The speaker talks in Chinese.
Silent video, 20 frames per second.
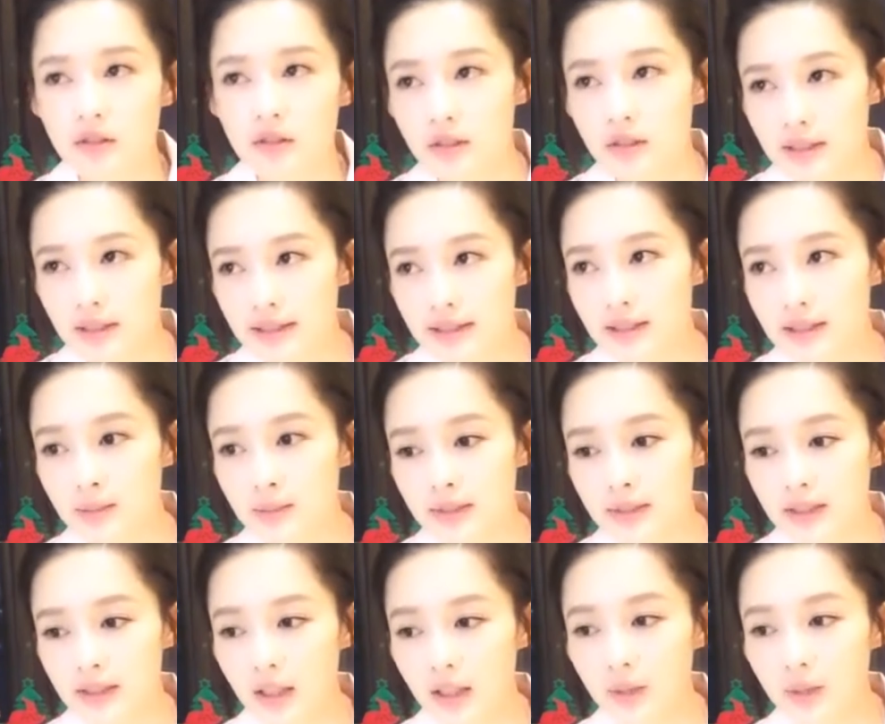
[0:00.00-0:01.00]
不要吃一
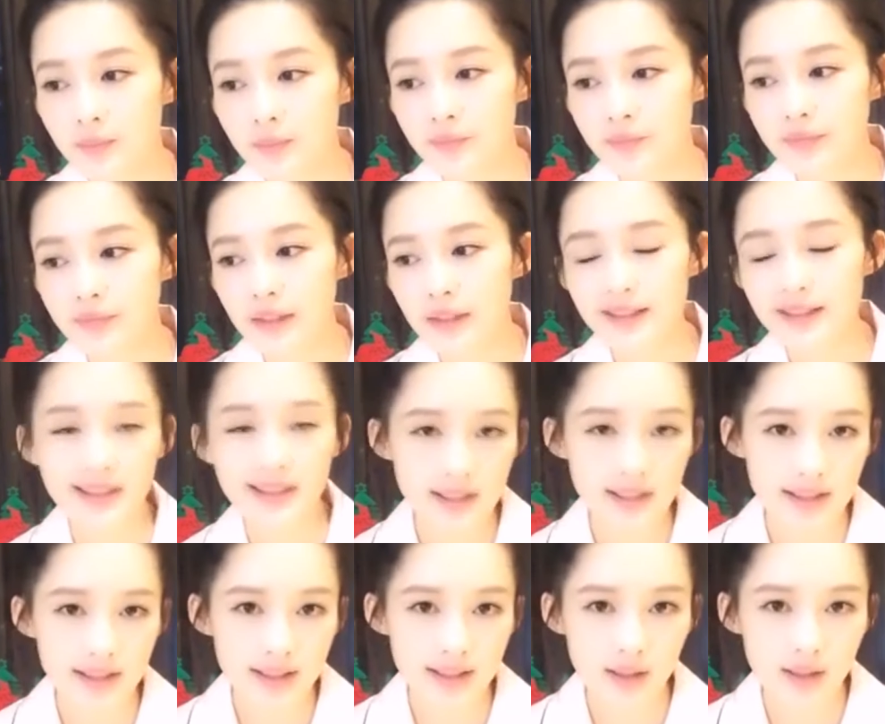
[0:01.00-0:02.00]
些比较
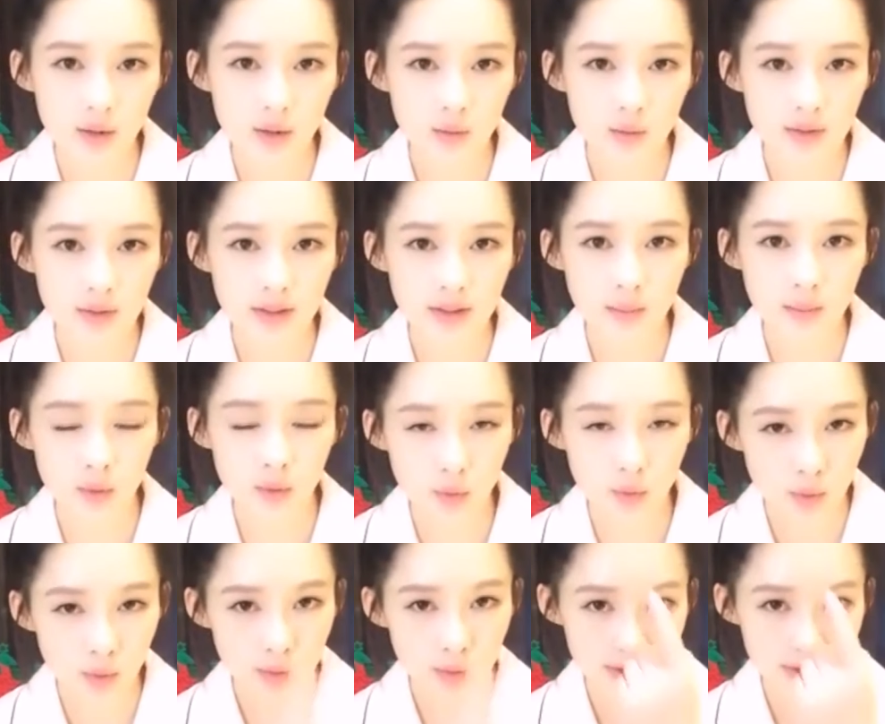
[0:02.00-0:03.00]
刺激性的东
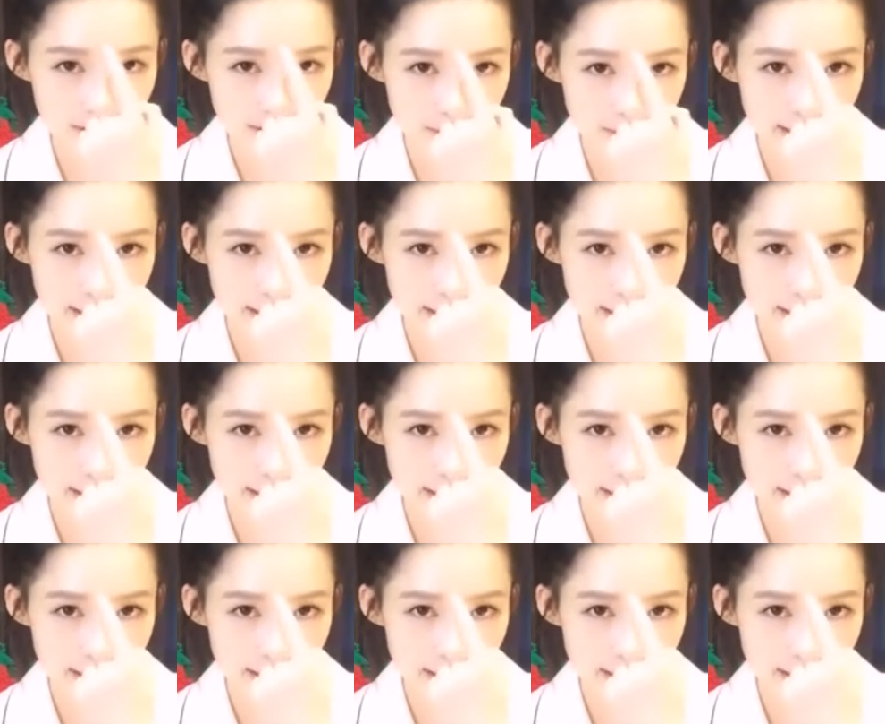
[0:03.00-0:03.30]
西。比如说